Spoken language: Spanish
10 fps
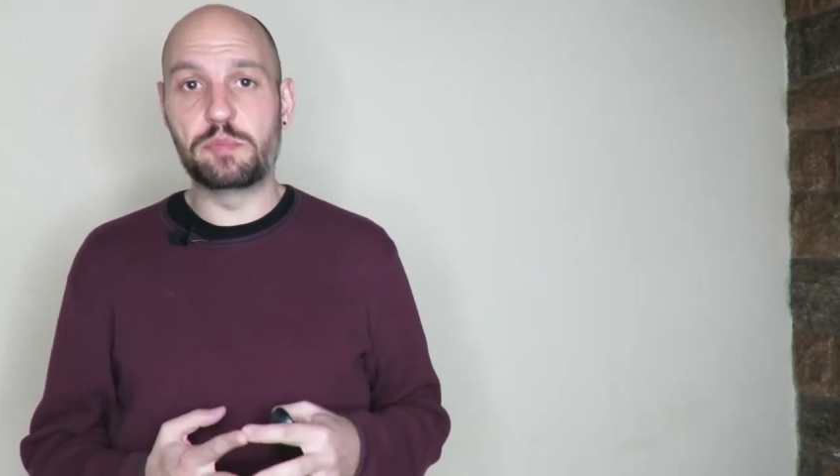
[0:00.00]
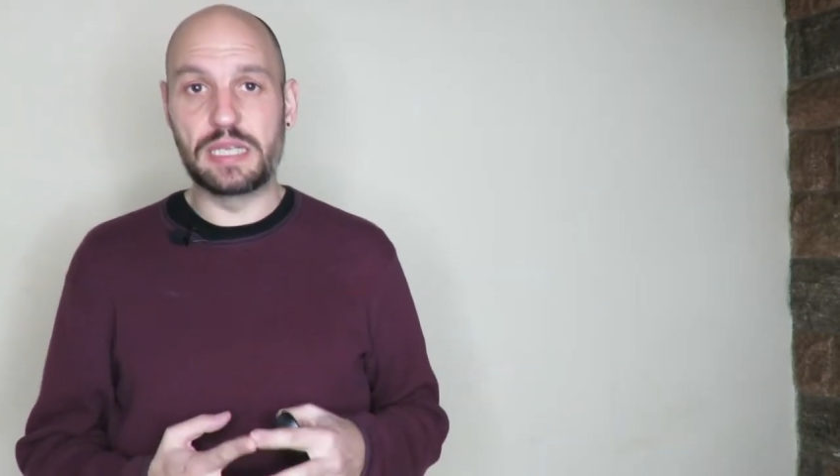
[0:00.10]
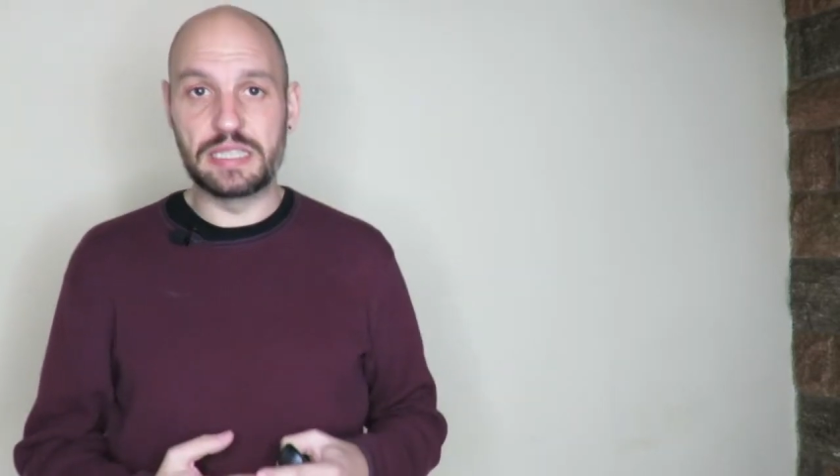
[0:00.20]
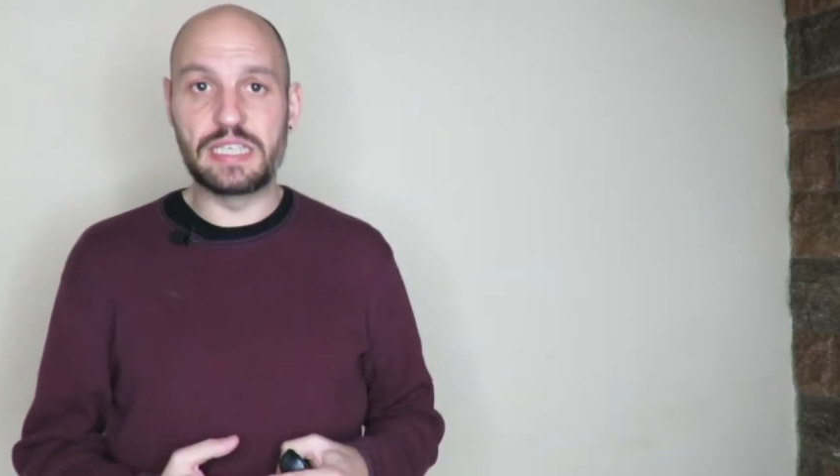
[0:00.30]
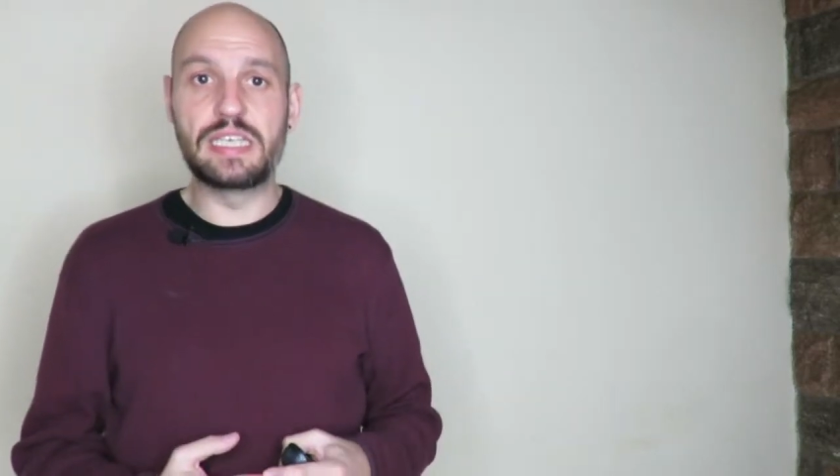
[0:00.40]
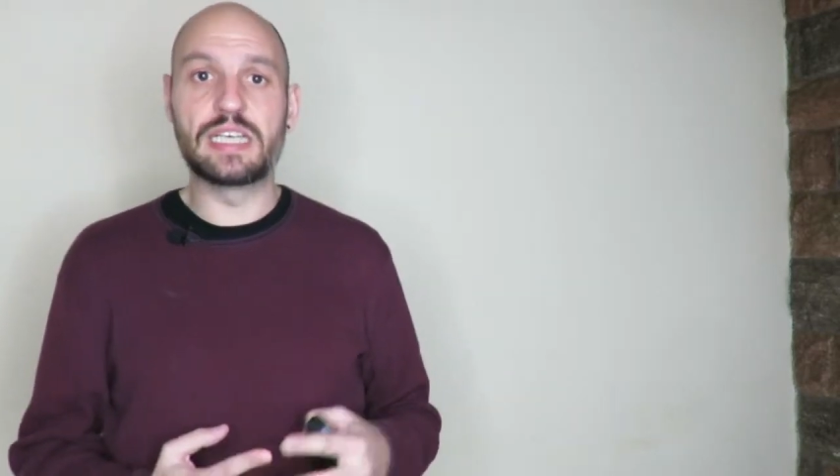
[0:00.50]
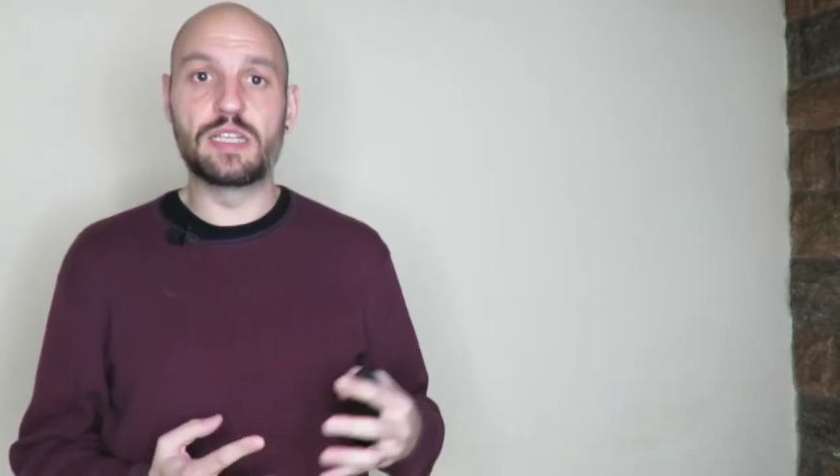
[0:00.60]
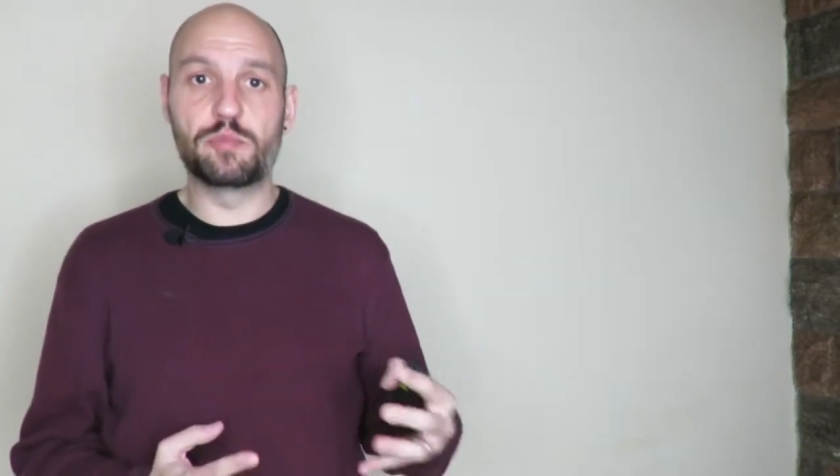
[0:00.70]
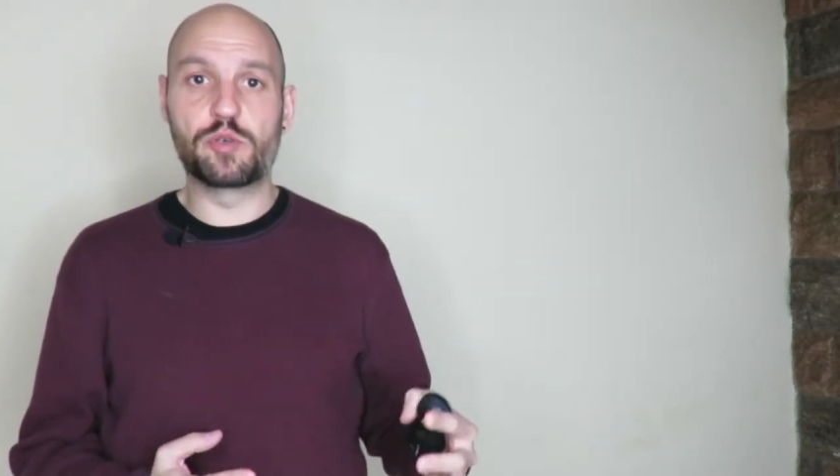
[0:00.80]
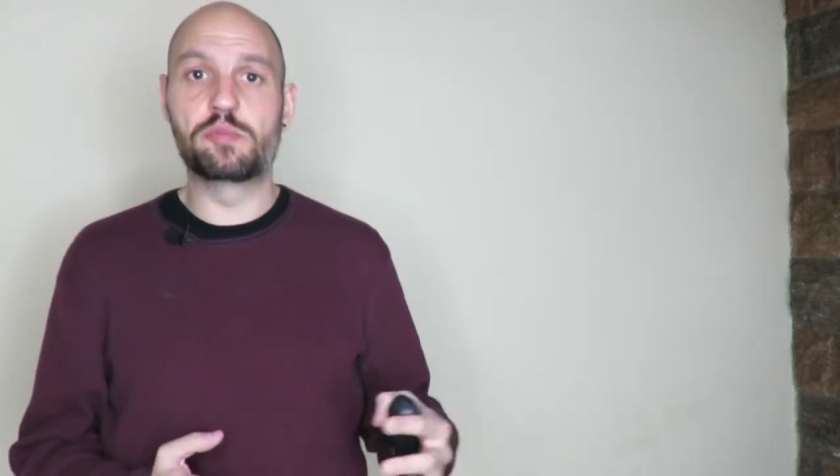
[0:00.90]
en plantilla
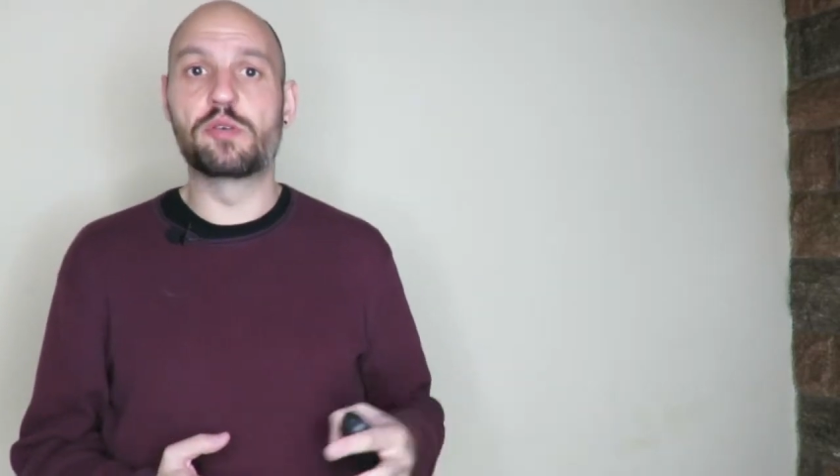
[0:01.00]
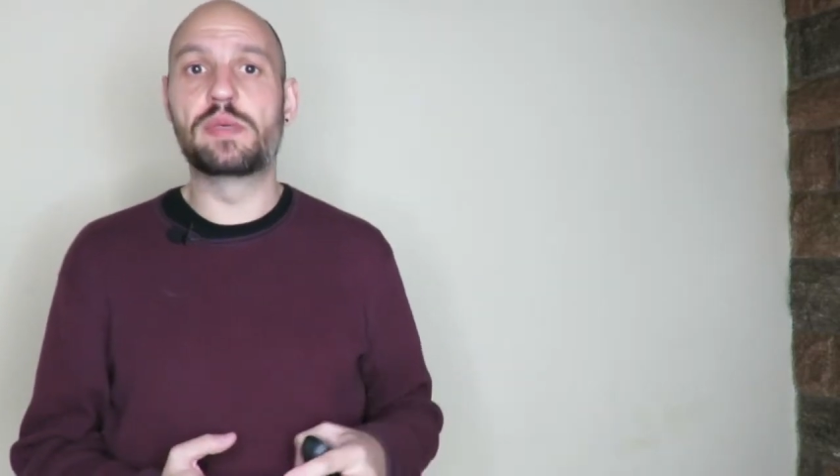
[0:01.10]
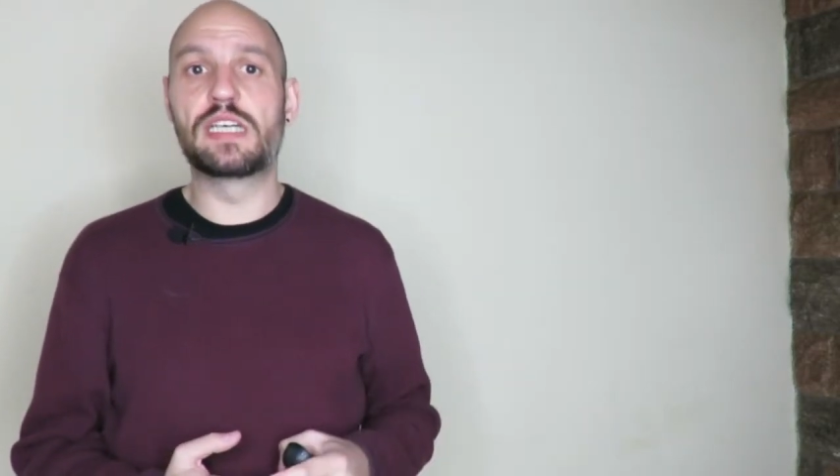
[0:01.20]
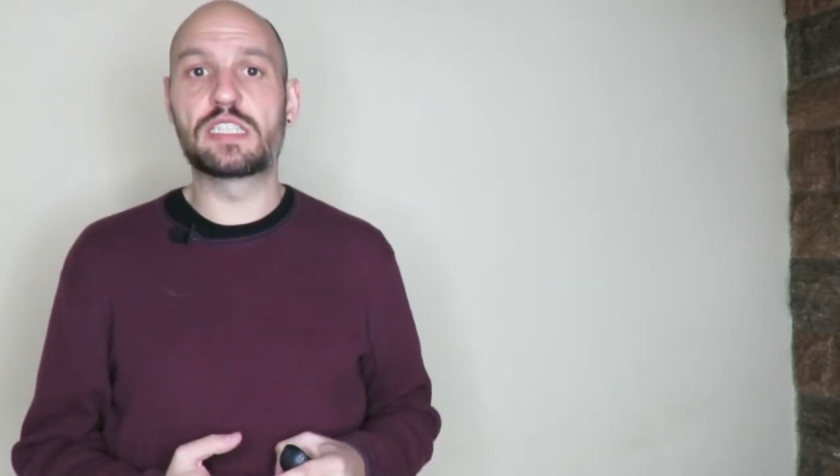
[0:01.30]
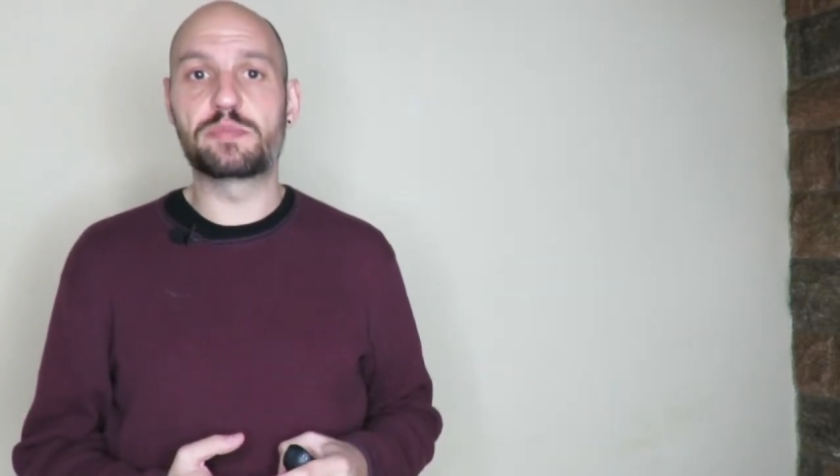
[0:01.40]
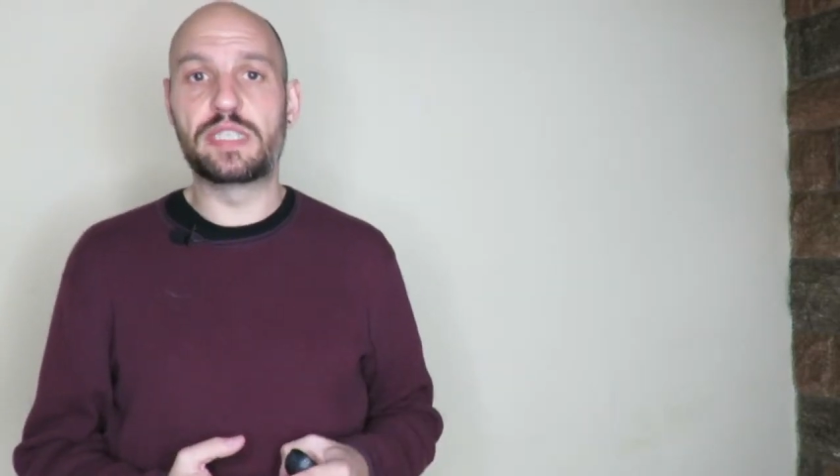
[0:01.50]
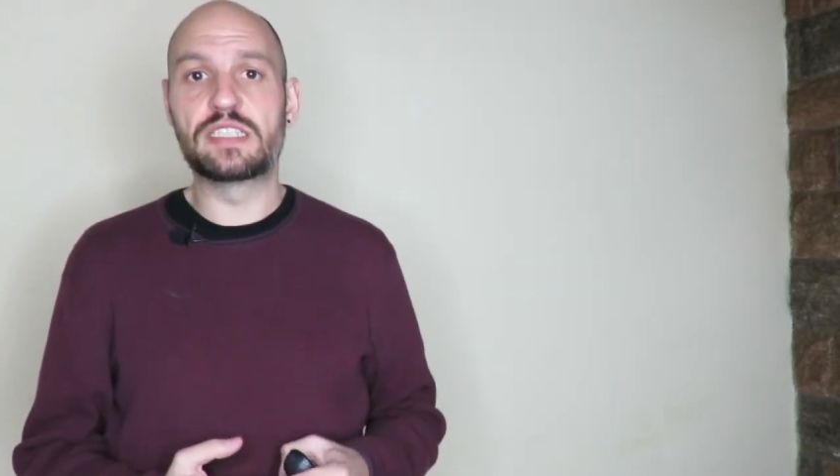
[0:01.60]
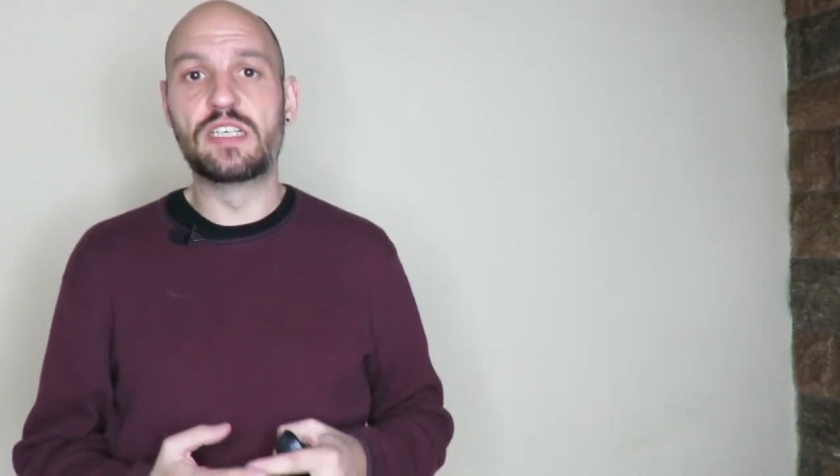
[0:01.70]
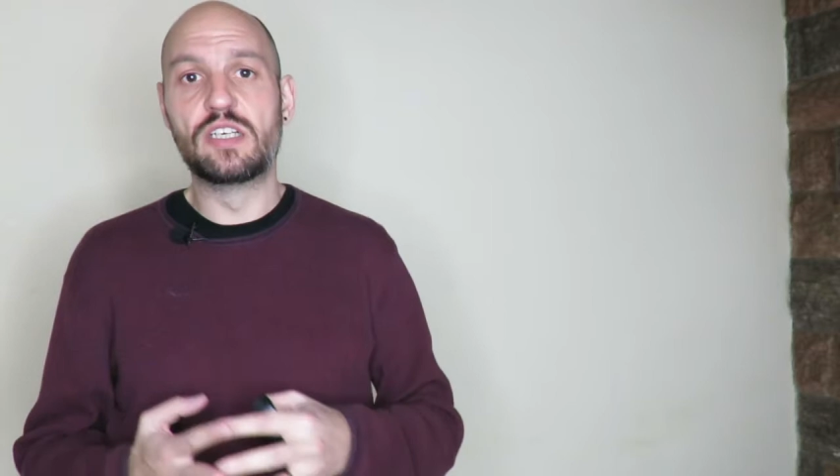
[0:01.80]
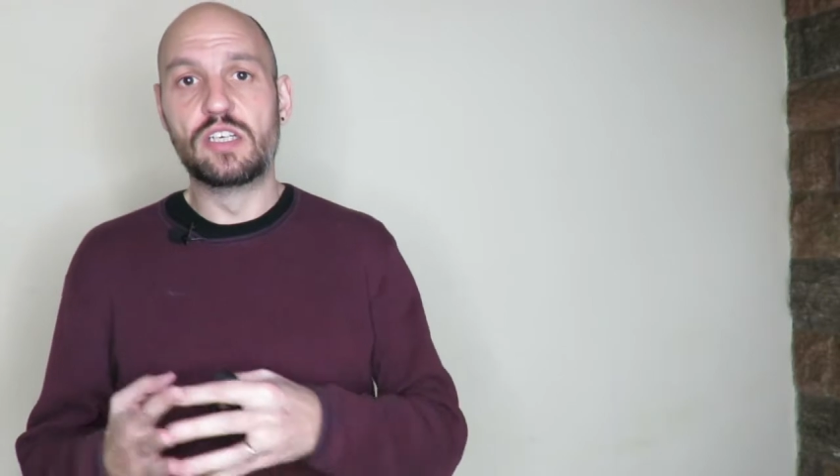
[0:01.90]
del propio makerspace,